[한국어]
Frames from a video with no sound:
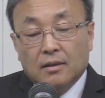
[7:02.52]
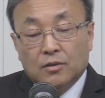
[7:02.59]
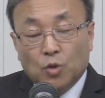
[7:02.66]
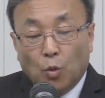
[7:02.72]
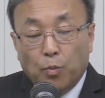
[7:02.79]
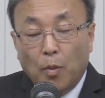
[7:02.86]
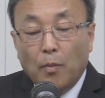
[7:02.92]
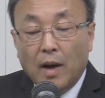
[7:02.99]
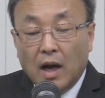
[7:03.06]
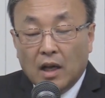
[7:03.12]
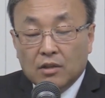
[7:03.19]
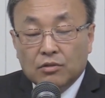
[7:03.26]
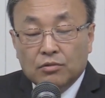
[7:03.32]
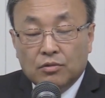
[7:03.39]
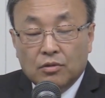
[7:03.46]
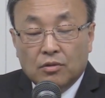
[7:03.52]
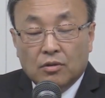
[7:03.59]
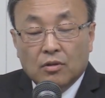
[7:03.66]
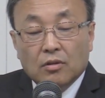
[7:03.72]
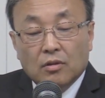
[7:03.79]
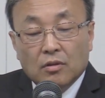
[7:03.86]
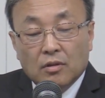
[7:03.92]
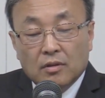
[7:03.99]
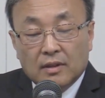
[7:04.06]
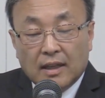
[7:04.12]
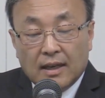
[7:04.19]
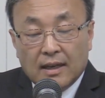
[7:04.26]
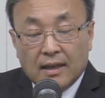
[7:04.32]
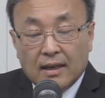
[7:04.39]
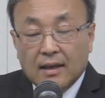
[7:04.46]
족보만 가지고도
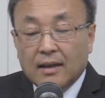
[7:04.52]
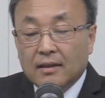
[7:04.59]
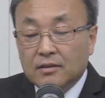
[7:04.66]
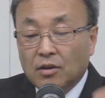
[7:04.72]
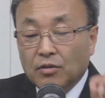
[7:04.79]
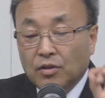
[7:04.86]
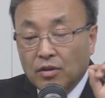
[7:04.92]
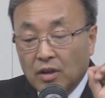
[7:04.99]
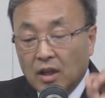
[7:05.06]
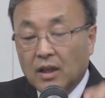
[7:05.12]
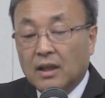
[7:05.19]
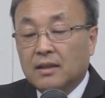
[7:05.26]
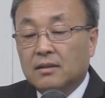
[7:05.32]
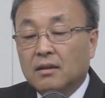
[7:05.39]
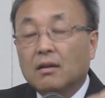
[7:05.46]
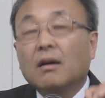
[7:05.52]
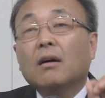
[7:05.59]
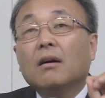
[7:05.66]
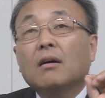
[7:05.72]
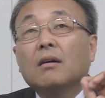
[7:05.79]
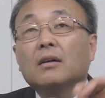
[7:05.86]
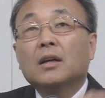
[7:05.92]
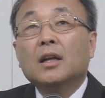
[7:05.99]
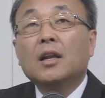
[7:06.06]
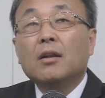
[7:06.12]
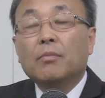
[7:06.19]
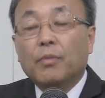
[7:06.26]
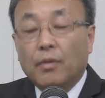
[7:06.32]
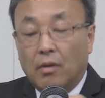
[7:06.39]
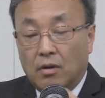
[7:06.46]
다 성령님께서
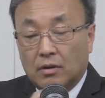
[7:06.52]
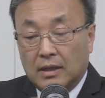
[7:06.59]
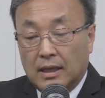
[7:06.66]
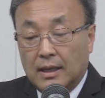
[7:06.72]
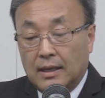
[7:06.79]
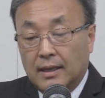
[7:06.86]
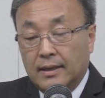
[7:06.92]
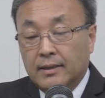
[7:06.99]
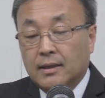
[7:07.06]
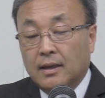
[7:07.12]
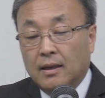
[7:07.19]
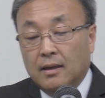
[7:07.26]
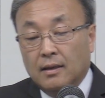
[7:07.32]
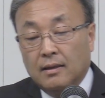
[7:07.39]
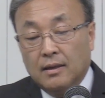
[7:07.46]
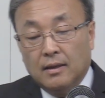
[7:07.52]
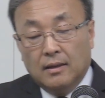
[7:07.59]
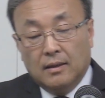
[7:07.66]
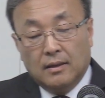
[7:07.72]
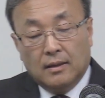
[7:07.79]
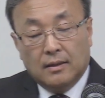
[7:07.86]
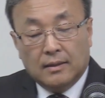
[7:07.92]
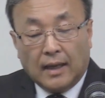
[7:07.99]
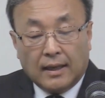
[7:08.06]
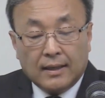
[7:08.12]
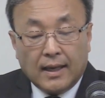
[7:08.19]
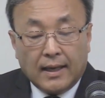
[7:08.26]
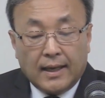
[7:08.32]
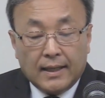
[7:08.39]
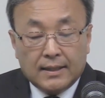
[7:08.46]
일부러 다 이렇게
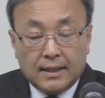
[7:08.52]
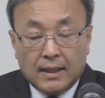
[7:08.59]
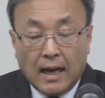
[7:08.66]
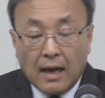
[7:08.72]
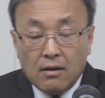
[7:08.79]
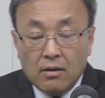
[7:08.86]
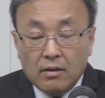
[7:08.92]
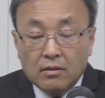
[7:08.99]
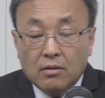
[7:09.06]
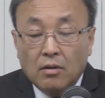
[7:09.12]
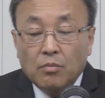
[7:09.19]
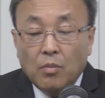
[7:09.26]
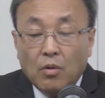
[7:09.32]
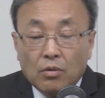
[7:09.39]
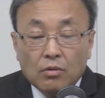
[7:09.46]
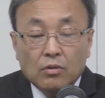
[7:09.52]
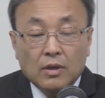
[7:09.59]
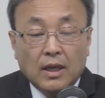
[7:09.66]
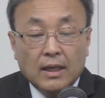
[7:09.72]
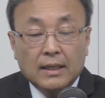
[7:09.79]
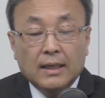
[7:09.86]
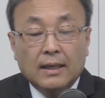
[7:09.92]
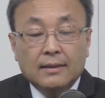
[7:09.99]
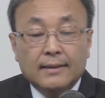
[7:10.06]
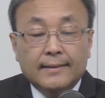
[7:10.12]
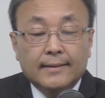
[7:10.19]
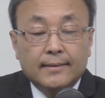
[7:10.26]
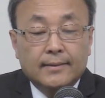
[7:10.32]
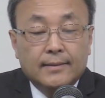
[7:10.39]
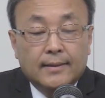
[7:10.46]
다르게 계시를 한 거예요. 그걸 모르고 그냥
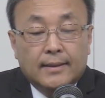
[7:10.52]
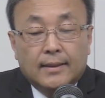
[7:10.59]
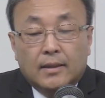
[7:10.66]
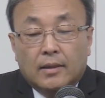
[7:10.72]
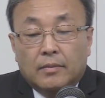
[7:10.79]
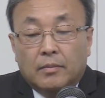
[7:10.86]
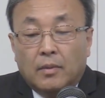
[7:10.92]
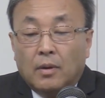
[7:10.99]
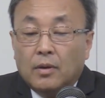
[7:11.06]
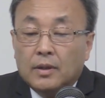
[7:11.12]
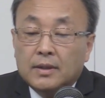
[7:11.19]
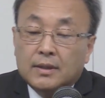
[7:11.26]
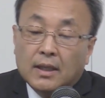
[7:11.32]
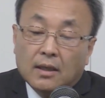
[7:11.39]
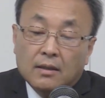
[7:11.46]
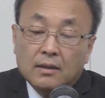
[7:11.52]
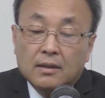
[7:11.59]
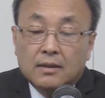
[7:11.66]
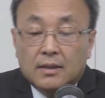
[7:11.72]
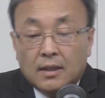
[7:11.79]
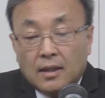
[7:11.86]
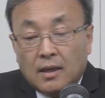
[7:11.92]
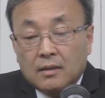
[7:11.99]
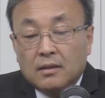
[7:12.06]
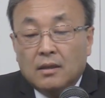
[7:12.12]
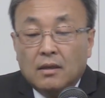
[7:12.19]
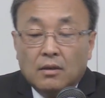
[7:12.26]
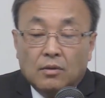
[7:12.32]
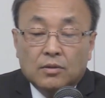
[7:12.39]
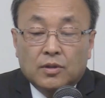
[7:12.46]
인간들은 뭐 이 책은 이 책이랑
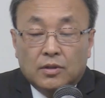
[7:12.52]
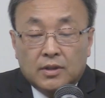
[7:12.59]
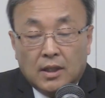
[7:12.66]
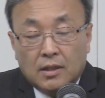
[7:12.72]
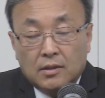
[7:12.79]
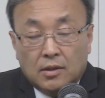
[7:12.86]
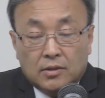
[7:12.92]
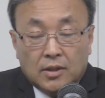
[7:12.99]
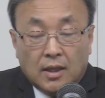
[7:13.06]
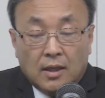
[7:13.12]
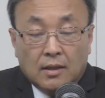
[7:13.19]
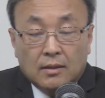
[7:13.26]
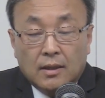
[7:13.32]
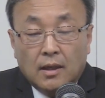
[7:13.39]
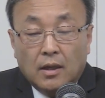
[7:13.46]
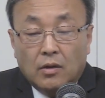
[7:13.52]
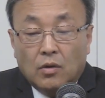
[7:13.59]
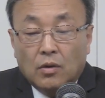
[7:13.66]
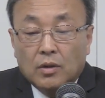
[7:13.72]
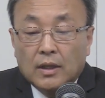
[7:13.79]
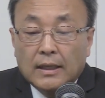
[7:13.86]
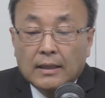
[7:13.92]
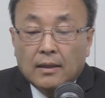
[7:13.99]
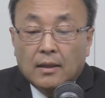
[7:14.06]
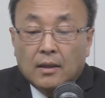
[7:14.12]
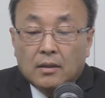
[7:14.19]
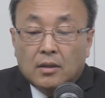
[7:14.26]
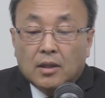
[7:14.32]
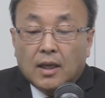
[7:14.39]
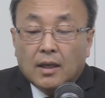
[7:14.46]
틀리고 저 책은 저 책이랑 틀리고
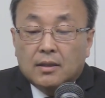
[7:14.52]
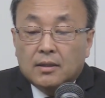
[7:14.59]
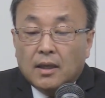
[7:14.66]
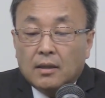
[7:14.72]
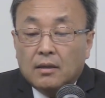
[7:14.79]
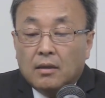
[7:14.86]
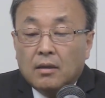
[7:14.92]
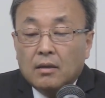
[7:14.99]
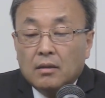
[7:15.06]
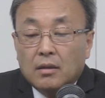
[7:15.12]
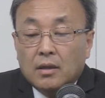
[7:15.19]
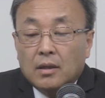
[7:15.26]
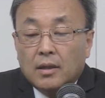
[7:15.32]
특히 그자들은